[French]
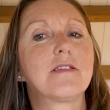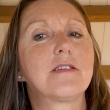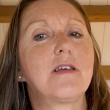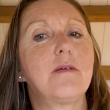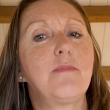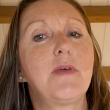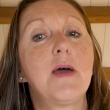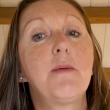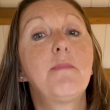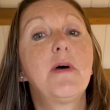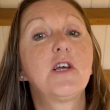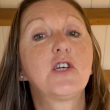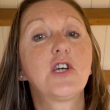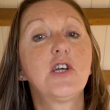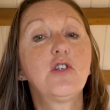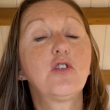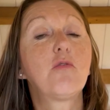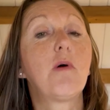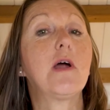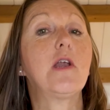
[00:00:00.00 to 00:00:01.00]
Eh bien,
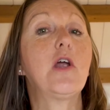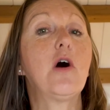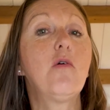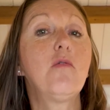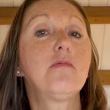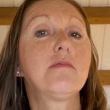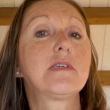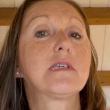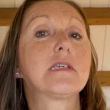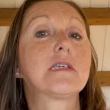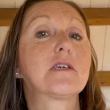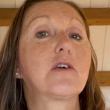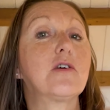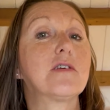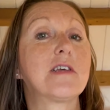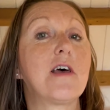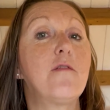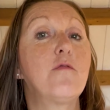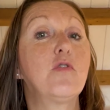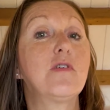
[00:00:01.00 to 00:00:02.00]
imagine-toi donc que
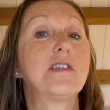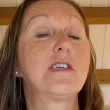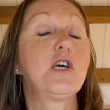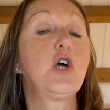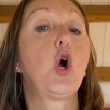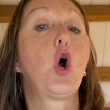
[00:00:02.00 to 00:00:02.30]
ça veut dire